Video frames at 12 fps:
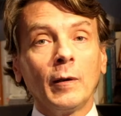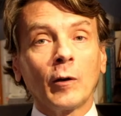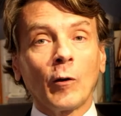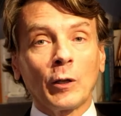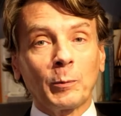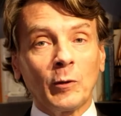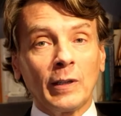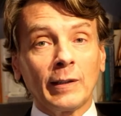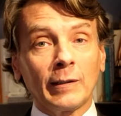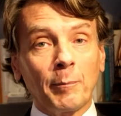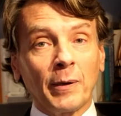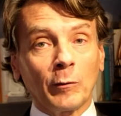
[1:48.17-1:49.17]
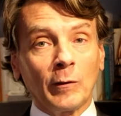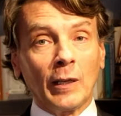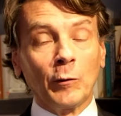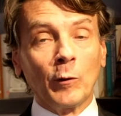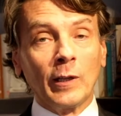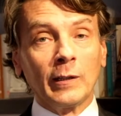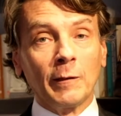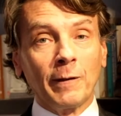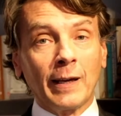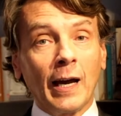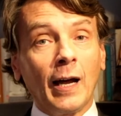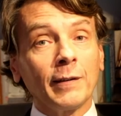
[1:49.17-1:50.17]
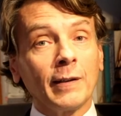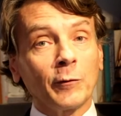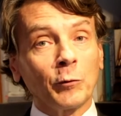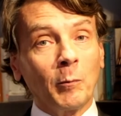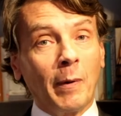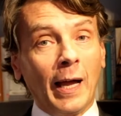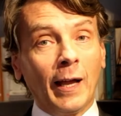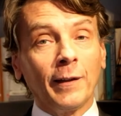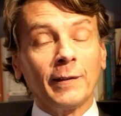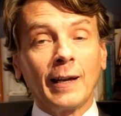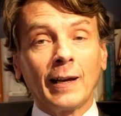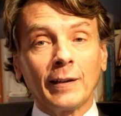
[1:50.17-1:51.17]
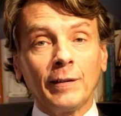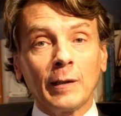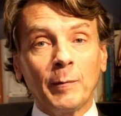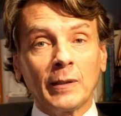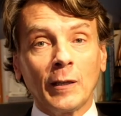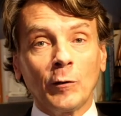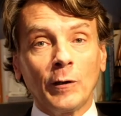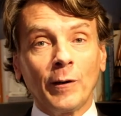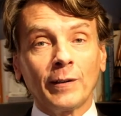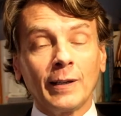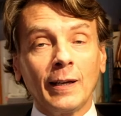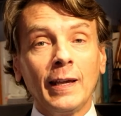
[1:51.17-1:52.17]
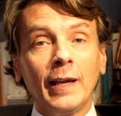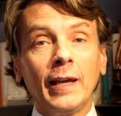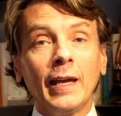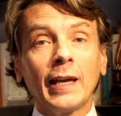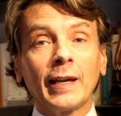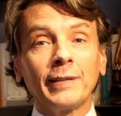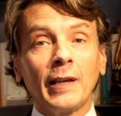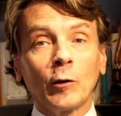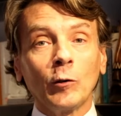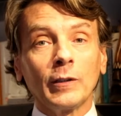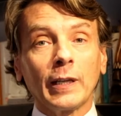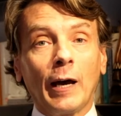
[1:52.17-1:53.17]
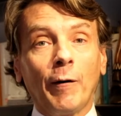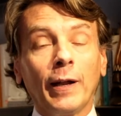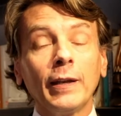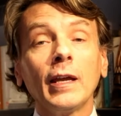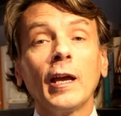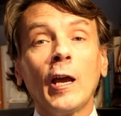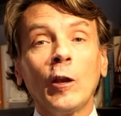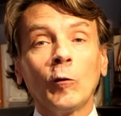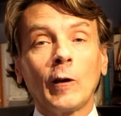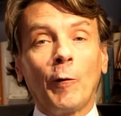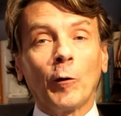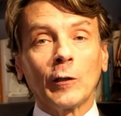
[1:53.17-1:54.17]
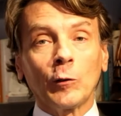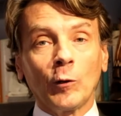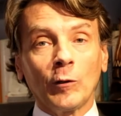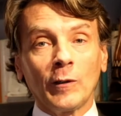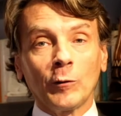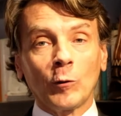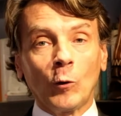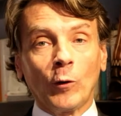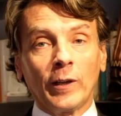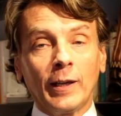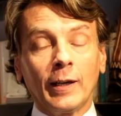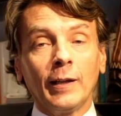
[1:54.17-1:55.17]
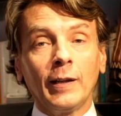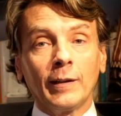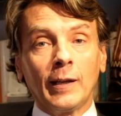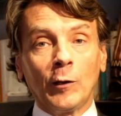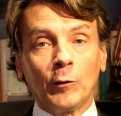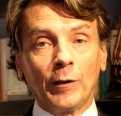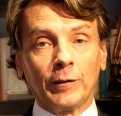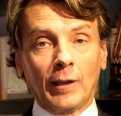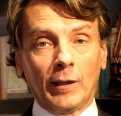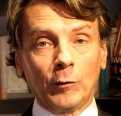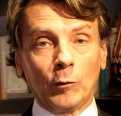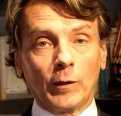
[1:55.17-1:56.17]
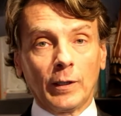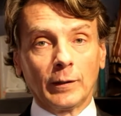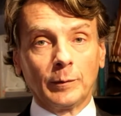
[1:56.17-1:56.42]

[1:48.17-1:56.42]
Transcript: correspondientes a personas no identificadas exhumadas del Jardín Cementerio Universal que se encontraban en los laboratorios de osteología de la Universidad de Antioquia.